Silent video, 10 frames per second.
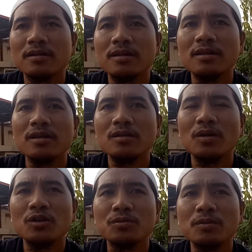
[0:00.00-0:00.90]
kita itu
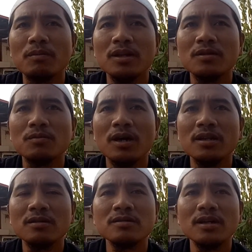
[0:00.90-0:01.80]
harus
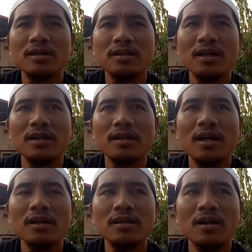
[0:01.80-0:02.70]
membantu-bantu ya
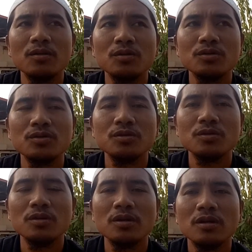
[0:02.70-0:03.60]
sekali-kali harus
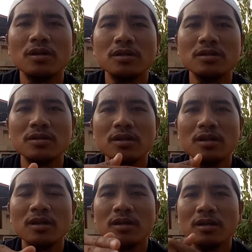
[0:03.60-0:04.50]
eh,
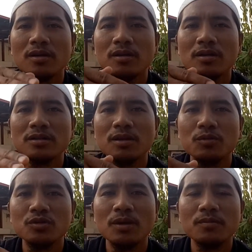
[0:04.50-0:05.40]

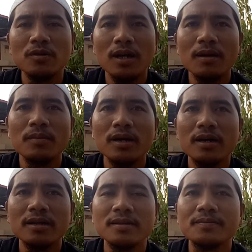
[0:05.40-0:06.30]
sapu-sapu uh,
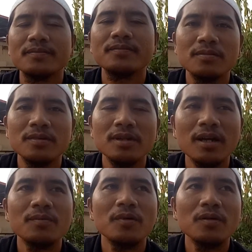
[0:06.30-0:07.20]
halaman
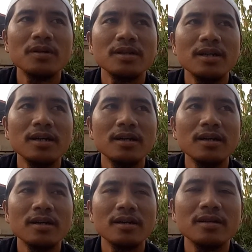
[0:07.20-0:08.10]
ya
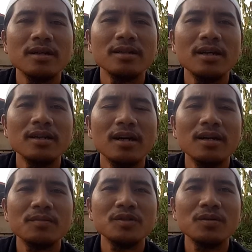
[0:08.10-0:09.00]
pokoknya kerja di
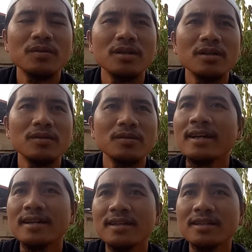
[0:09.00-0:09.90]
Arab Saudi itu
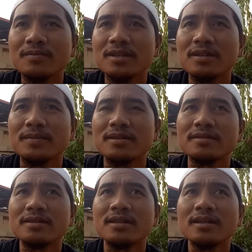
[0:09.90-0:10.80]
ya ya teman-teman
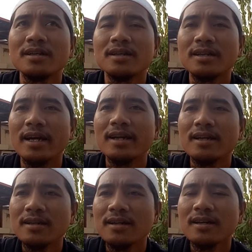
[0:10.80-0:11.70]
gak
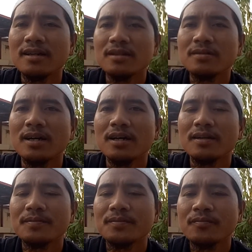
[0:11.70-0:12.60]
enaknya kayak gitulah
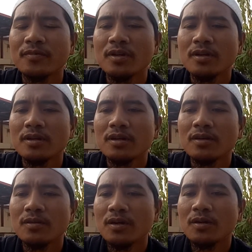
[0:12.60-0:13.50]

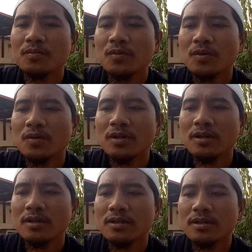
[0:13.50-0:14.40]
walaupun
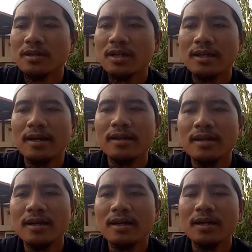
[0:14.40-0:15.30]
uh,
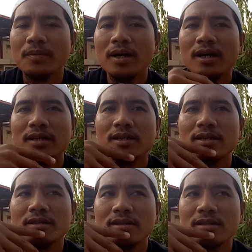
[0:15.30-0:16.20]
kerjanya emang
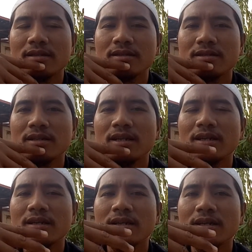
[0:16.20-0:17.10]

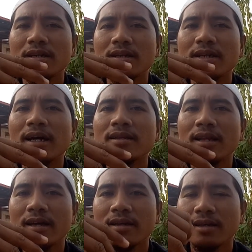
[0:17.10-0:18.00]
sedikit
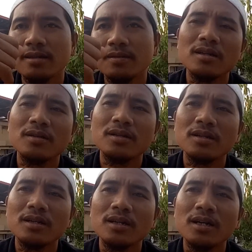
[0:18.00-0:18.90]
nyantai ya teman
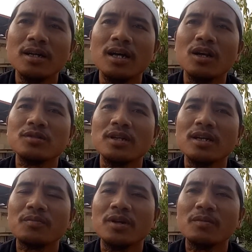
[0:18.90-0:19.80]
uh, kalau
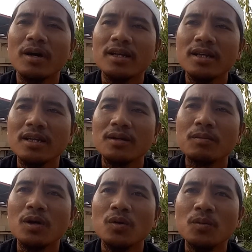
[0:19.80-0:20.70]
saya pribadi
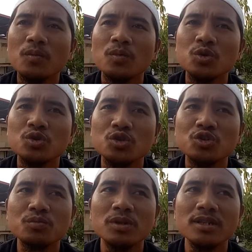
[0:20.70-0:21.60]
belum
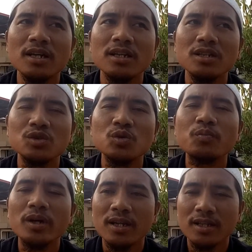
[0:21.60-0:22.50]
khusus menjadi
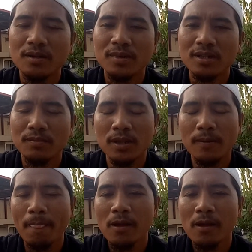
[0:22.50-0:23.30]
supir ya teman-teman